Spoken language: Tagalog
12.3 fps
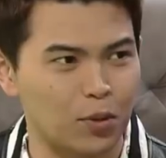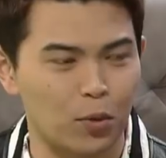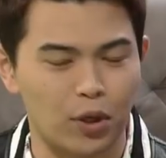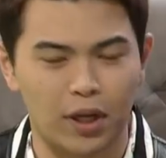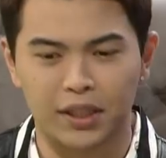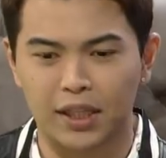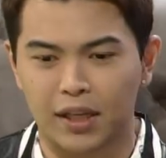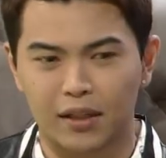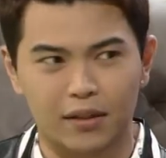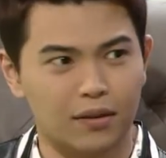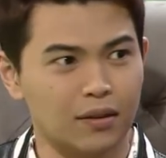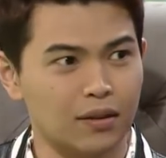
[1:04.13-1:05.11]
Boy. Kasi, you were
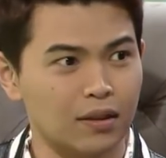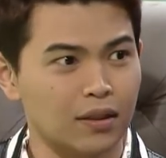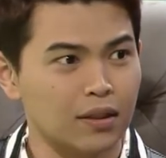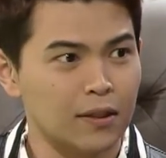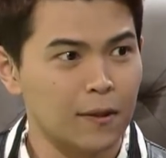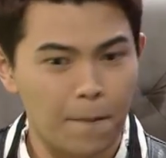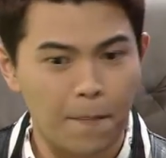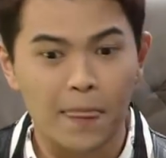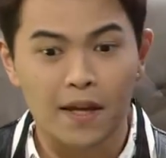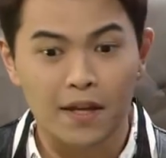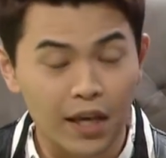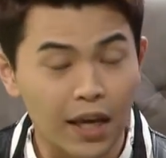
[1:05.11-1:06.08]
brought to the hospital?
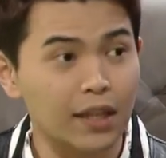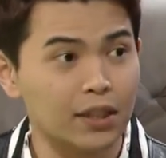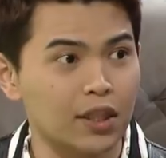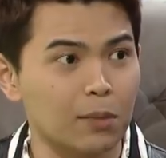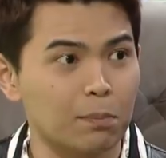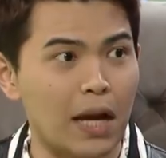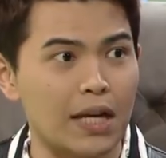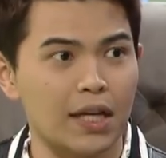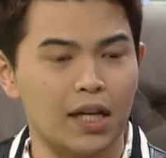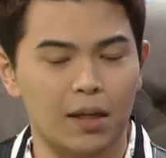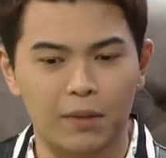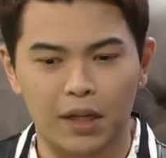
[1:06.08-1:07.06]
Yes,
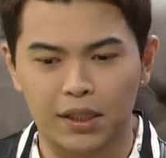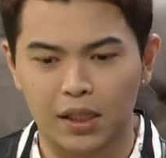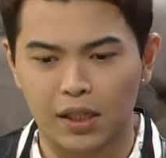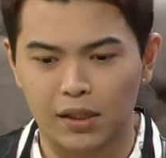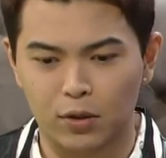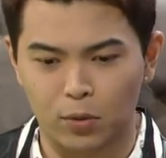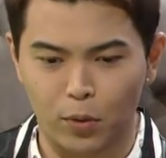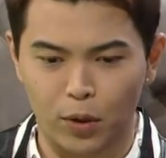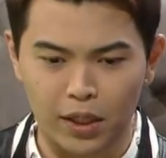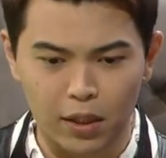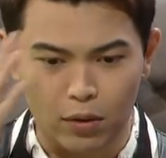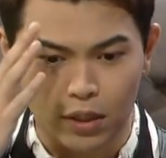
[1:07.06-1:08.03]
nagpanik kami kasi, dito Boy, hindi ko